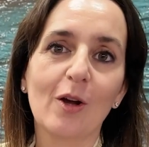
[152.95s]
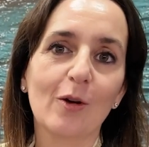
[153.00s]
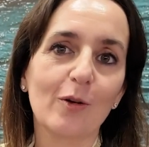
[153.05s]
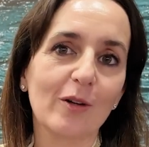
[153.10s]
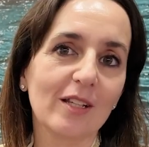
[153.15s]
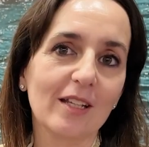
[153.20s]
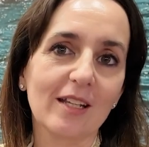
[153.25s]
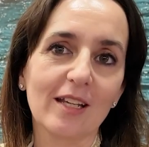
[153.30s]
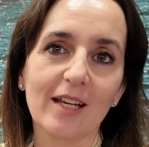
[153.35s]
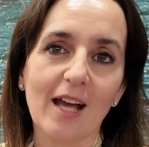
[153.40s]

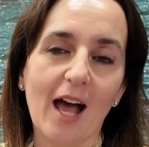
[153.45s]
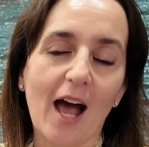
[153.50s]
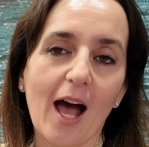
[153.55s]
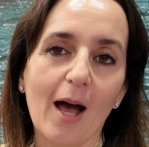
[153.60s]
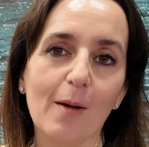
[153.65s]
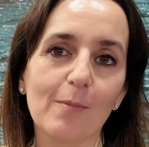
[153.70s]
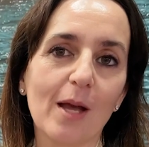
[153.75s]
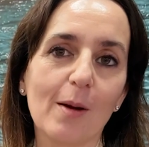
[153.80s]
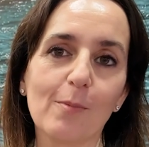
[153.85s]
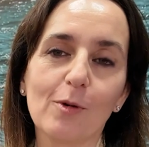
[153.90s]
Quindi
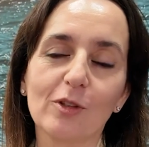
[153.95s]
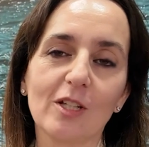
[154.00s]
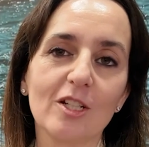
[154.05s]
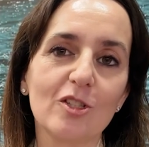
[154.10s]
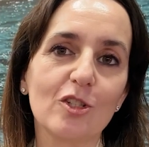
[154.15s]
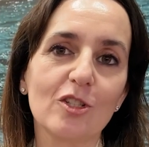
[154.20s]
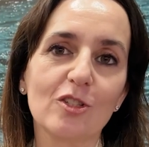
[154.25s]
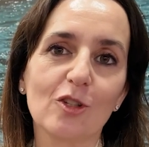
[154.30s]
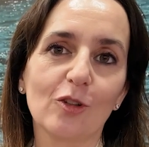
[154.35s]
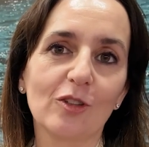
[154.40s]
abbiamo
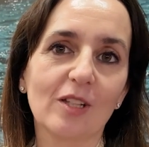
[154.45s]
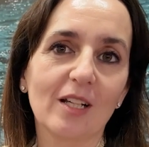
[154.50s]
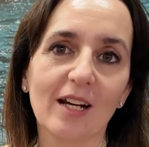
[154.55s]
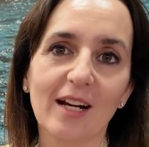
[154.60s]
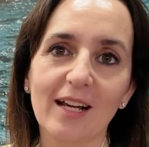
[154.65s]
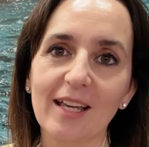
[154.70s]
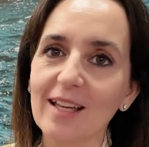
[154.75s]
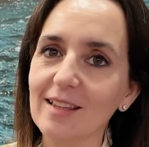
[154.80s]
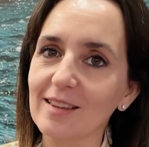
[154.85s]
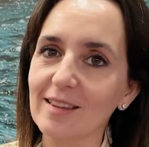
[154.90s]
deciso di
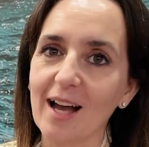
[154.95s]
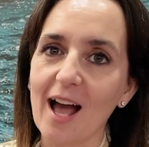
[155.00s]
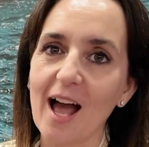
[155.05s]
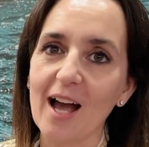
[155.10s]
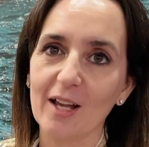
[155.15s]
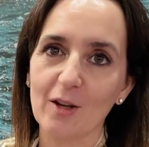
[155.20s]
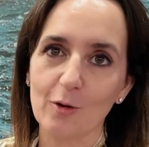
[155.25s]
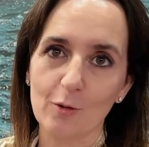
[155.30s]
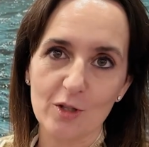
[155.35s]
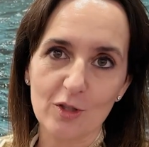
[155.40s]

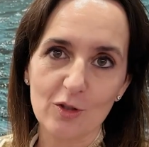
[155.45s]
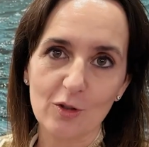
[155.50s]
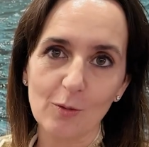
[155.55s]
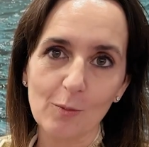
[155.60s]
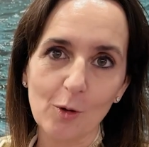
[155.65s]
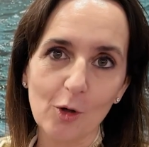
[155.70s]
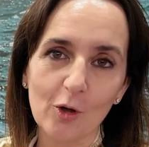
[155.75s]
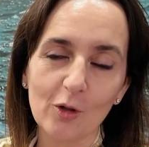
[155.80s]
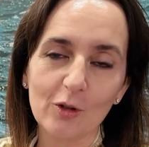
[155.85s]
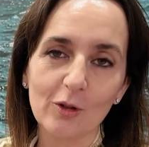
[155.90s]
rientrare in questo
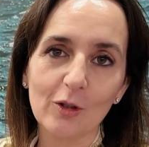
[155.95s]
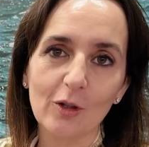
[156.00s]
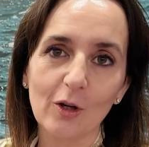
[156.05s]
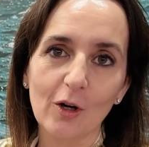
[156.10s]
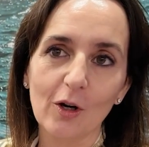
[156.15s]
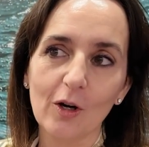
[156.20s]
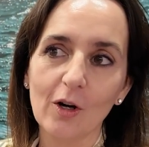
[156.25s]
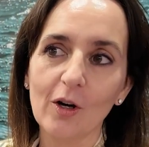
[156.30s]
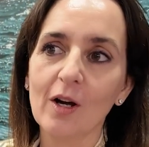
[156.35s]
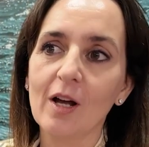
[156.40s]

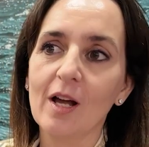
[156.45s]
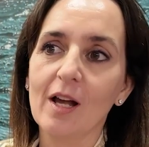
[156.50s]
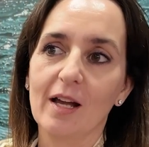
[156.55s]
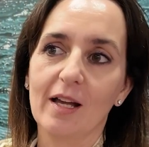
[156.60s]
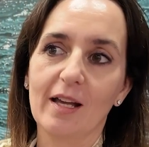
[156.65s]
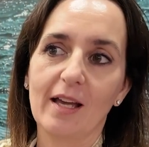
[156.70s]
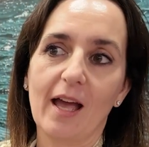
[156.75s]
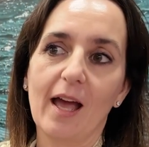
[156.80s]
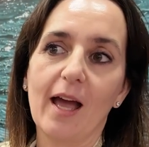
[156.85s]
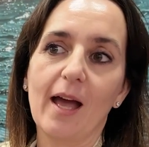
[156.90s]
mondo
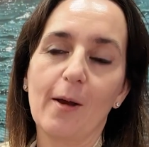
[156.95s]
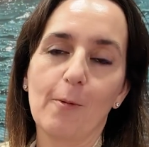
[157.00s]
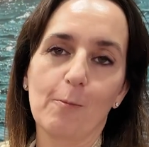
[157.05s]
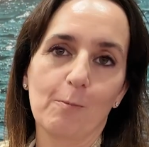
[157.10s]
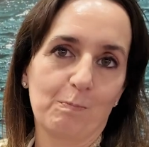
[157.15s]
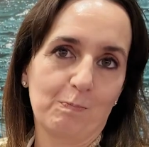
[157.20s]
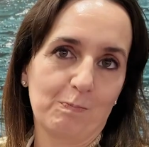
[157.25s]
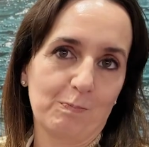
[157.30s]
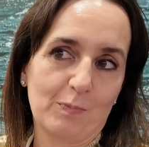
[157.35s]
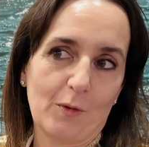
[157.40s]
che è
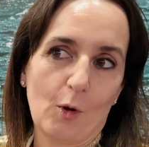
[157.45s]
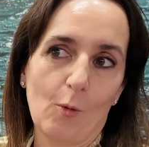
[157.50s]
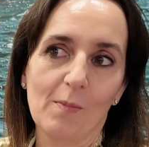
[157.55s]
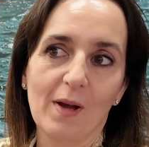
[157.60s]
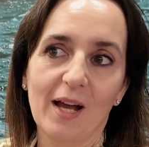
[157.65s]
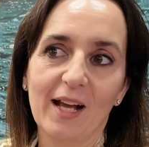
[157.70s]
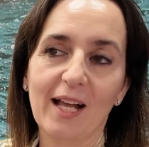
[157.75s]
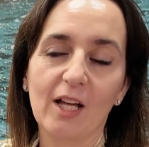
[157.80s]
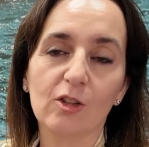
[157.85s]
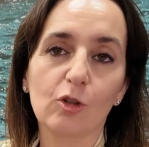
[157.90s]
un
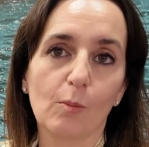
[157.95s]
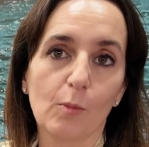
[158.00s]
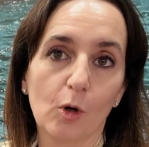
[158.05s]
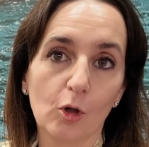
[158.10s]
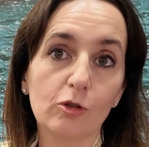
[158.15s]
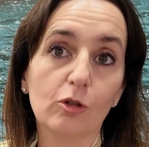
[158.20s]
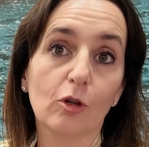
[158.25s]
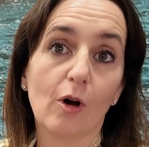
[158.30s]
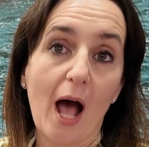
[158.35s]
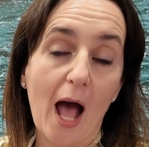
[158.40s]
mercato
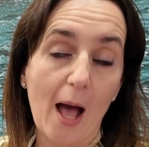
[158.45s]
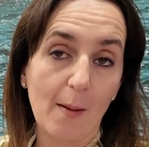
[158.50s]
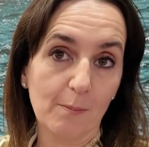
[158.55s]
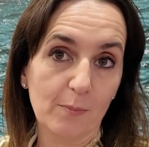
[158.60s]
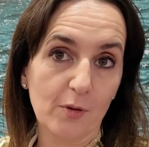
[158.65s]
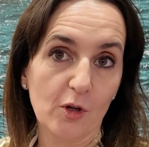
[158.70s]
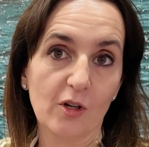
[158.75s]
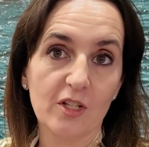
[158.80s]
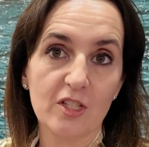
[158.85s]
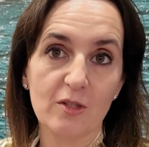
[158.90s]
molto
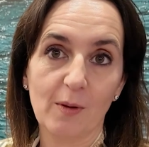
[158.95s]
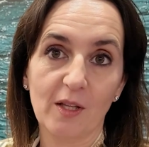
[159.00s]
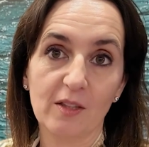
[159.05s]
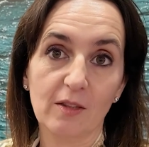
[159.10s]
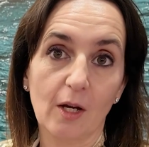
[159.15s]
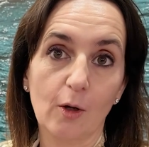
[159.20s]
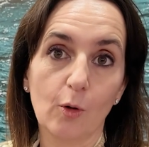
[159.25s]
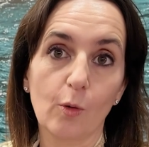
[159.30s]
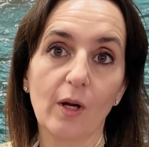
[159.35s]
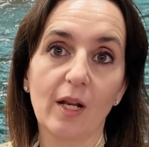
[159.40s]
ampio
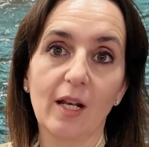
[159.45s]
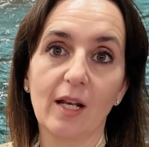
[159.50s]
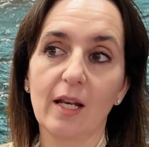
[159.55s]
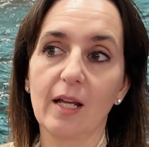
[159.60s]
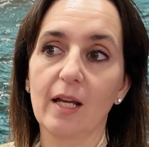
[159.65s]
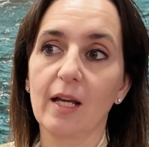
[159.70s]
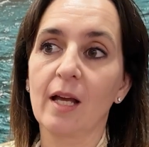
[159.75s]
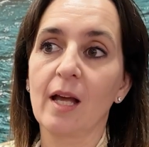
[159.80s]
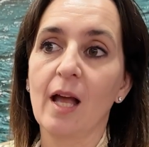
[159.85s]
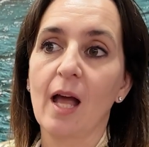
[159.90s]
rispetto a
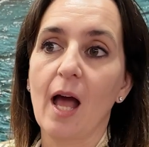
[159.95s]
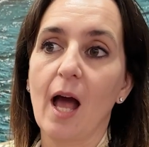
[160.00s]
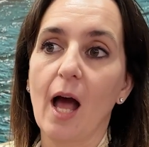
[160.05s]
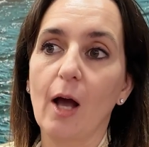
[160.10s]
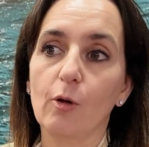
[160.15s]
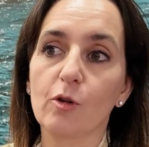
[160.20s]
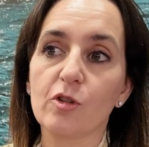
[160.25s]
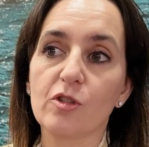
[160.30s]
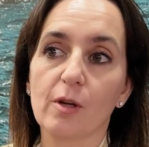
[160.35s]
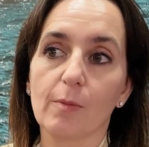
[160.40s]
quelli
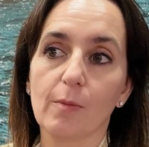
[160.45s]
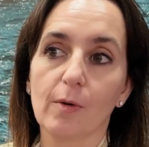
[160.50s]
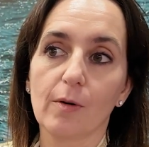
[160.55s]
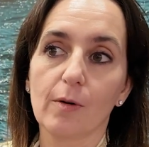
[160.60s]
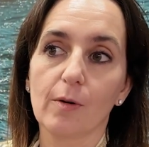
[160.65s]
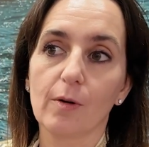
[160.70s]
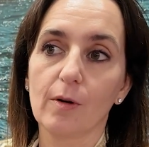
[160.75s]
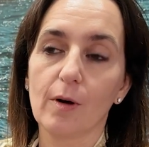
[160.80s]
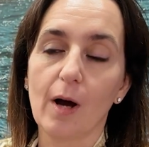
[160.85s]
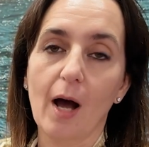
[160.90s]
a cui
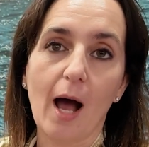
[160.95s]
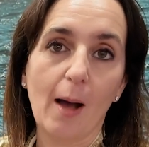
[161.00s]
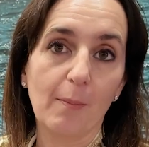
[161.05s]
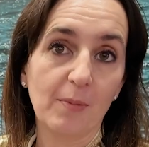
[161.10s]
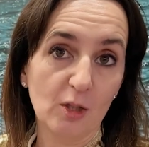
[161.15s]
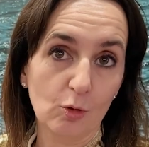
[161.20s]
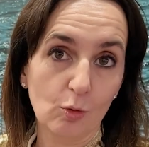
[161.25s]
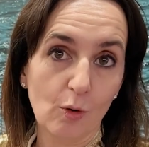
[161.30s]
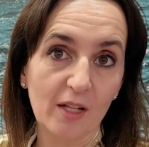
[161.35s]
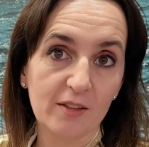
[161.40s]
siamo
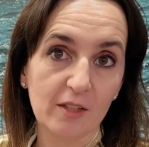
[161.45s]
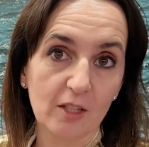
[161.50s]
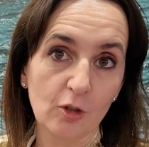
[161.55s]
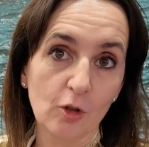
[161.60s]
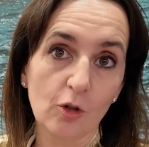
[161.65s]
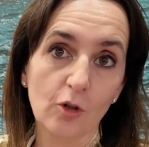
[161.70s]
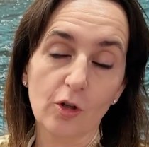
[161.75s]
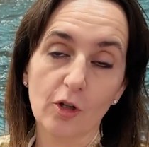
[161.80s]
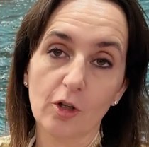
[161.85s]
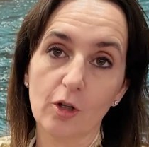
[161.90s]
abituati
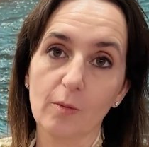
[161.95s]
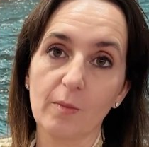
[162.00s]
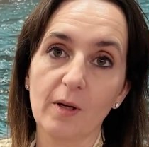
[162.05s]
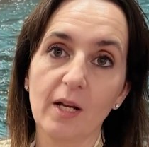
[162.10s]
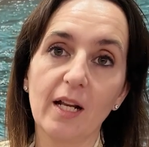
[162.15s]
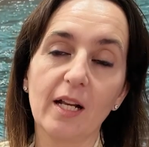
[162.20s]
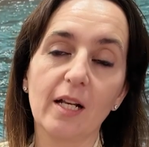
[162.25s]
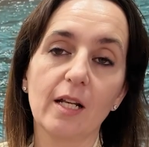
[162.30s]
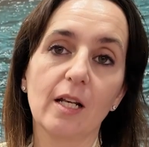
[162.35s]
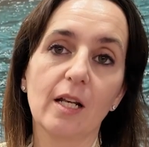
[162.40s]
noi
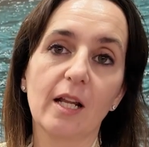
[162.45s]
come